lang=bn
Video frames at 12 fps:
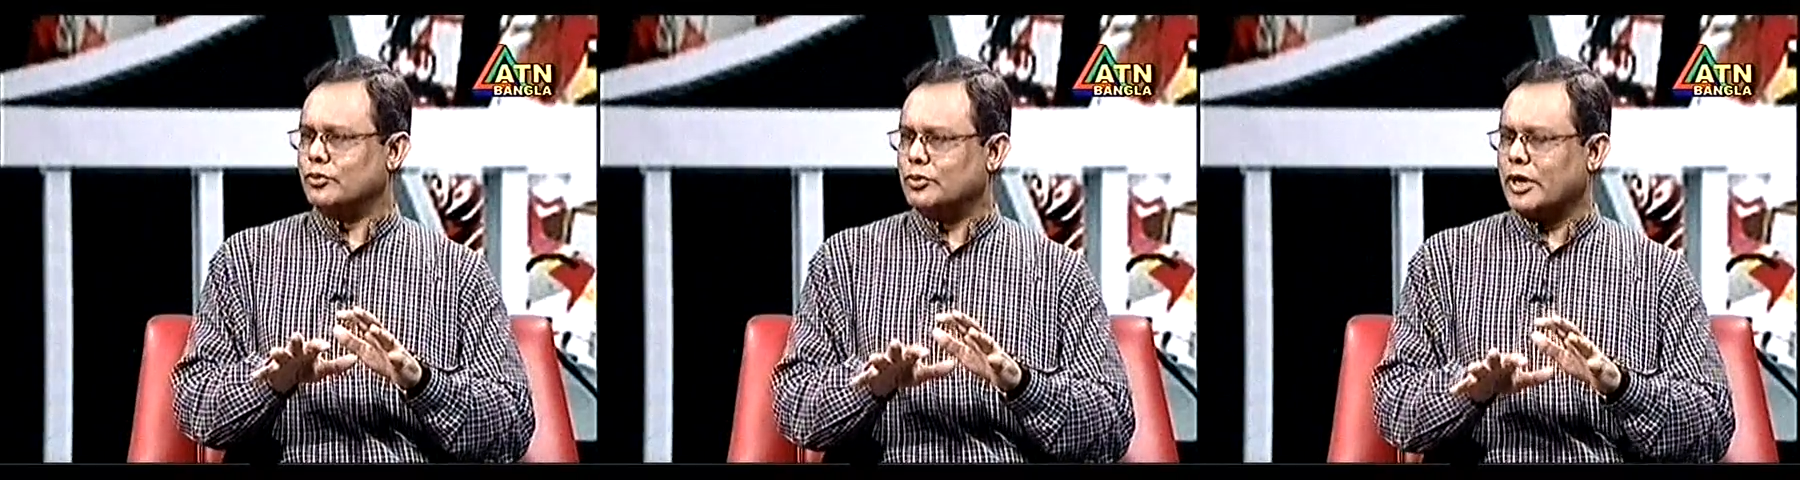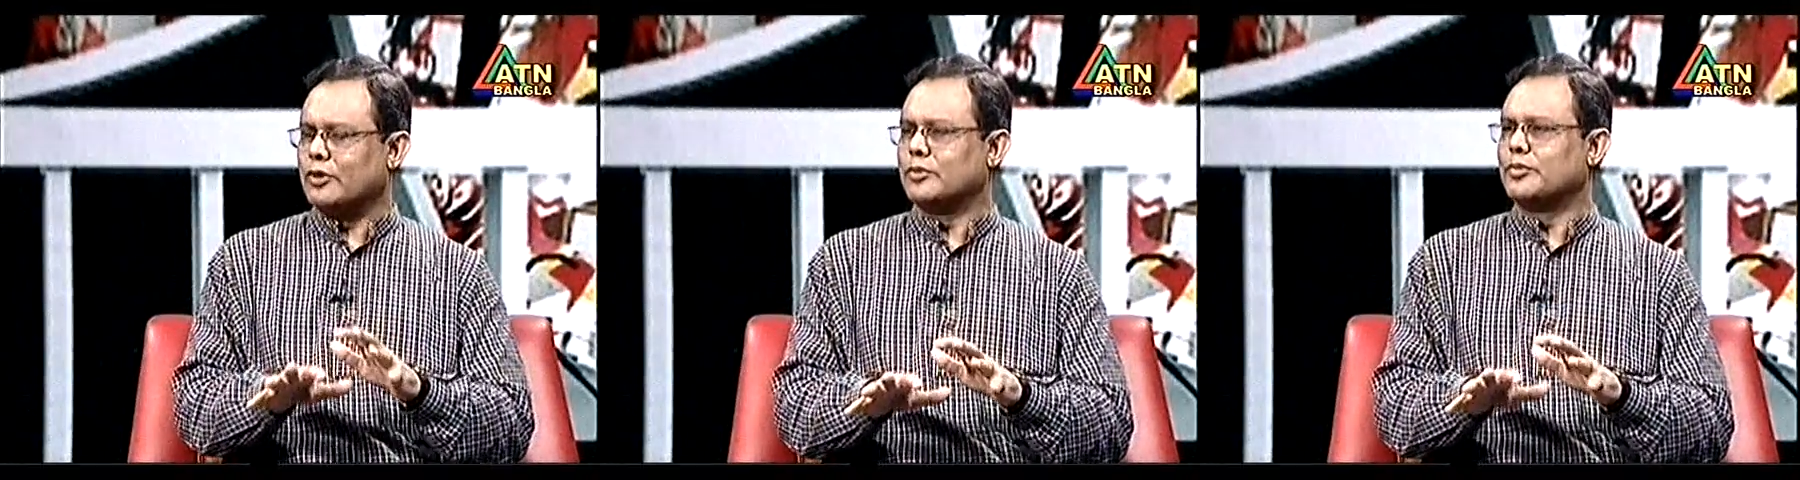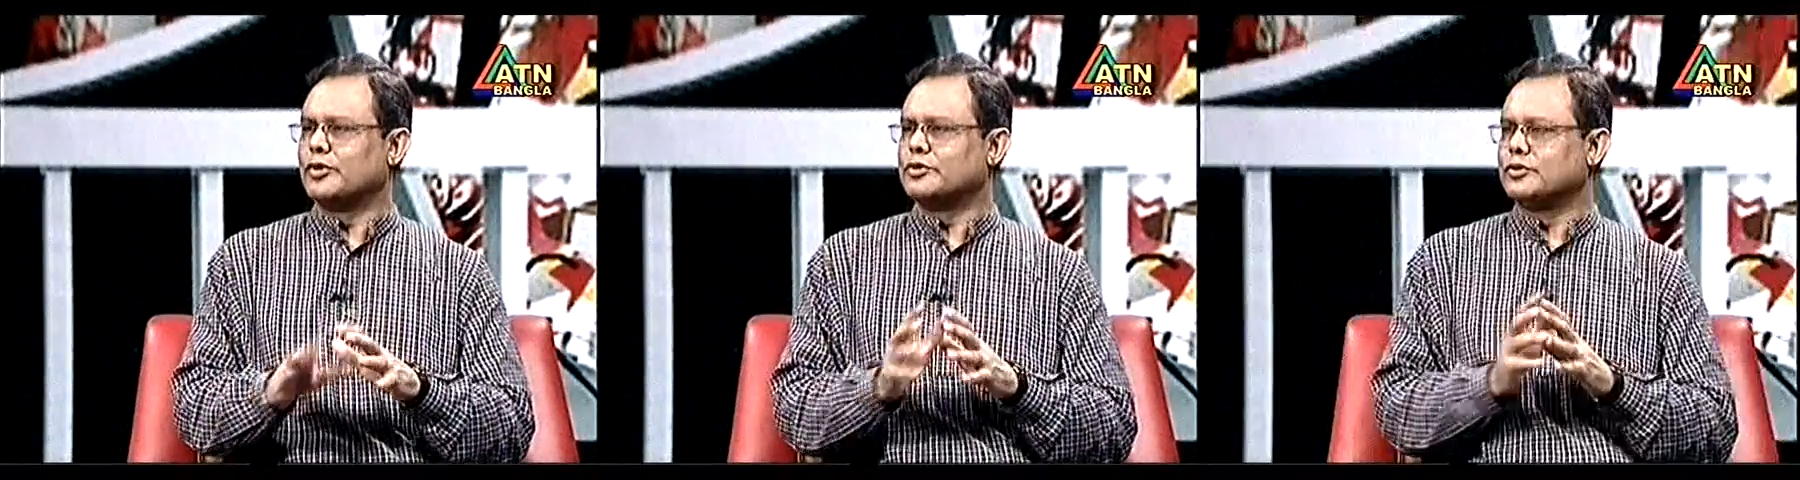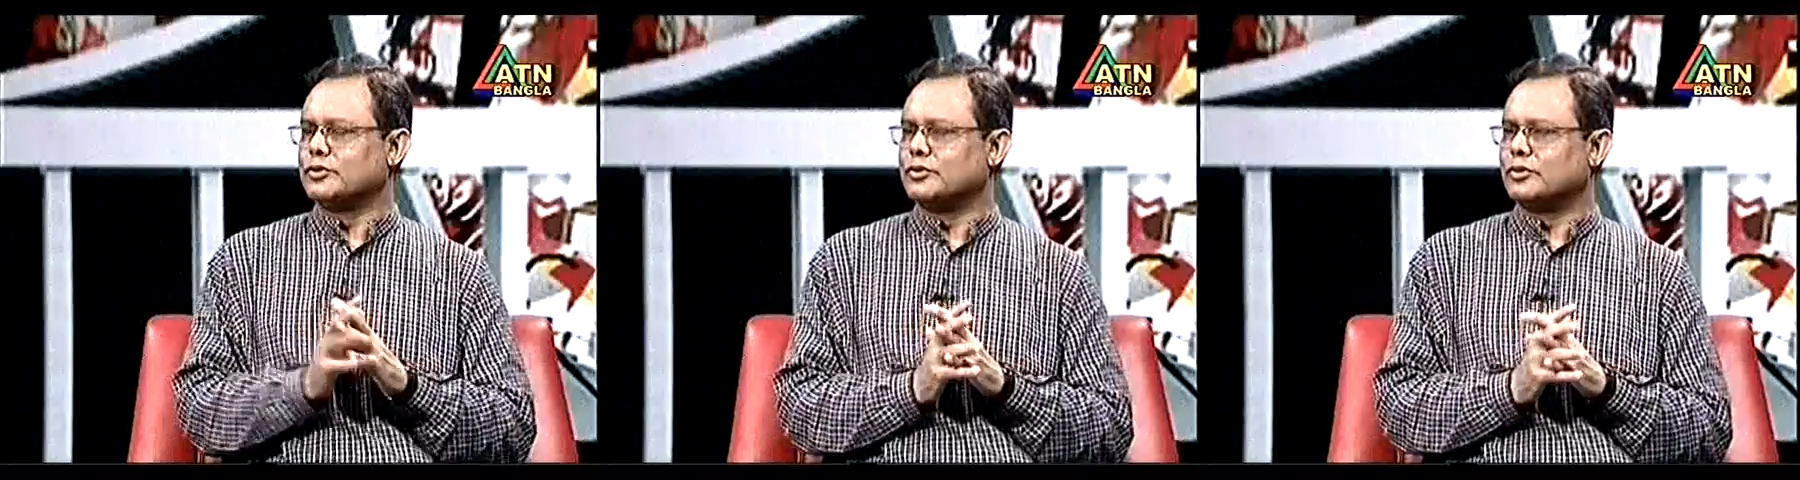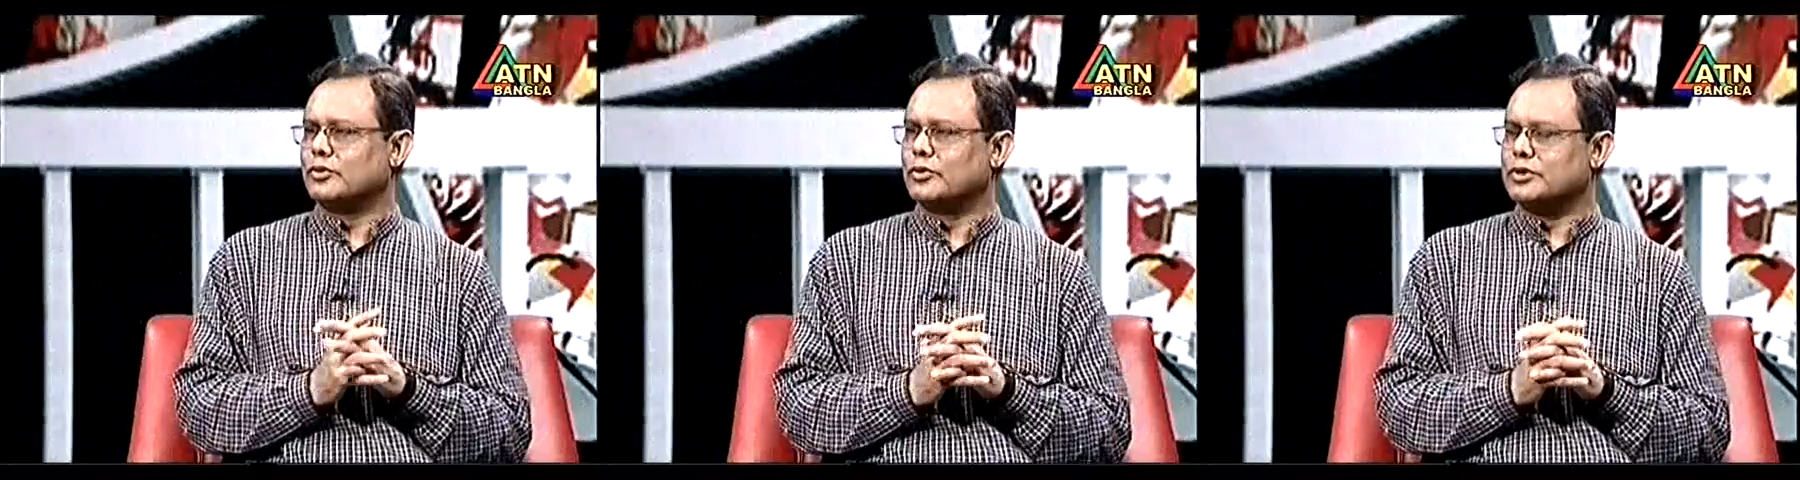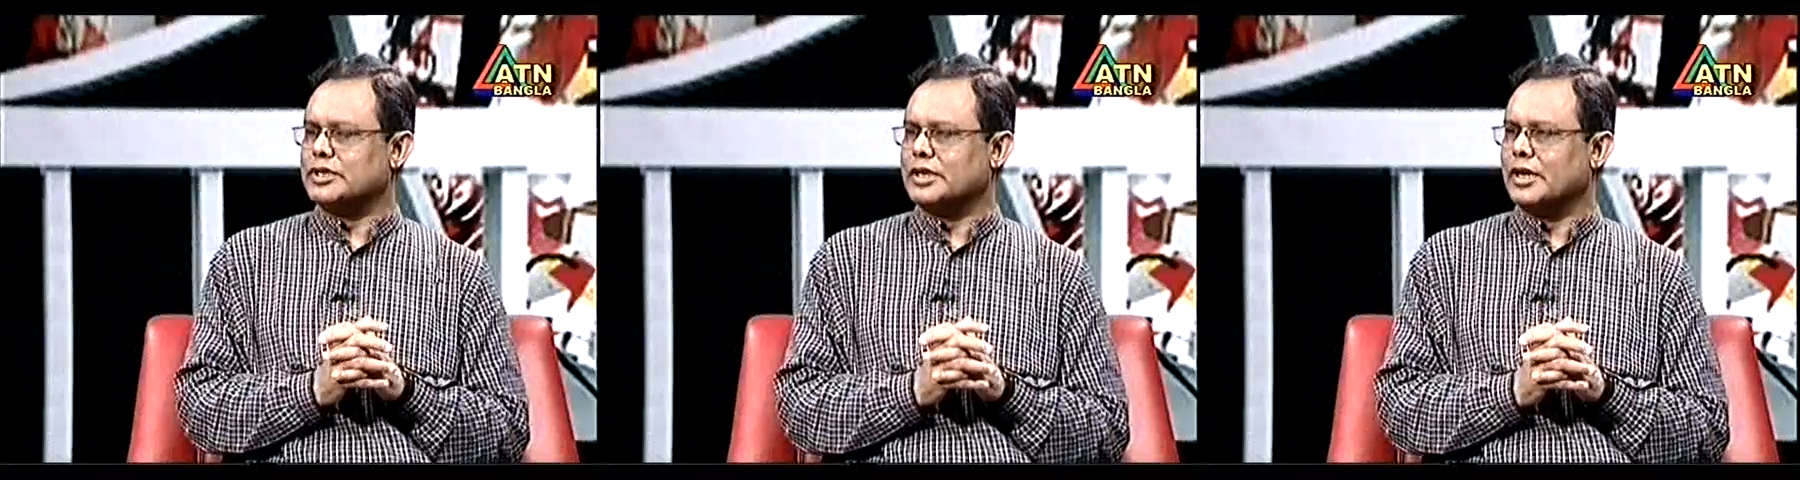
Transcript: এখন পর্যন্ত করছি